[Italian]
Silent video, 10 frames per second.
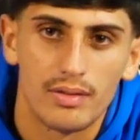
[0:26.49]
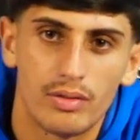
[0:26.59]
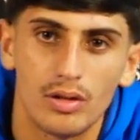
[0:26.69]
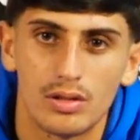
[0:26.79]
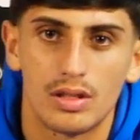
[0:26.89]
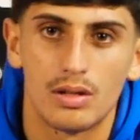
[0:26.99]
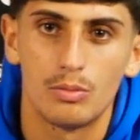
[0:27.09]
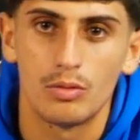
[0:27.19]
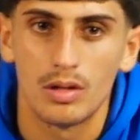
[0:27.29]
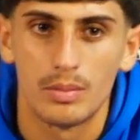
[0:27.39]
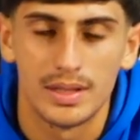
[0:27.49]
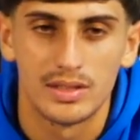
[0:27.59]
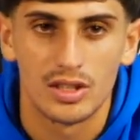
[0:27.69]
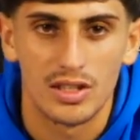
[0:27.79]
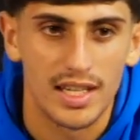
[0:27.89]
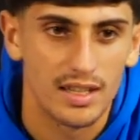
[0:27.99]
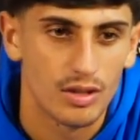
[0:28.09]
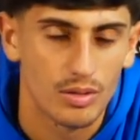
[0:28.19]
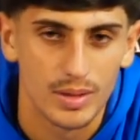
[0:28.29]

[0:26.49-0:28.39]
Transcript: forte comunque come il Sorrento,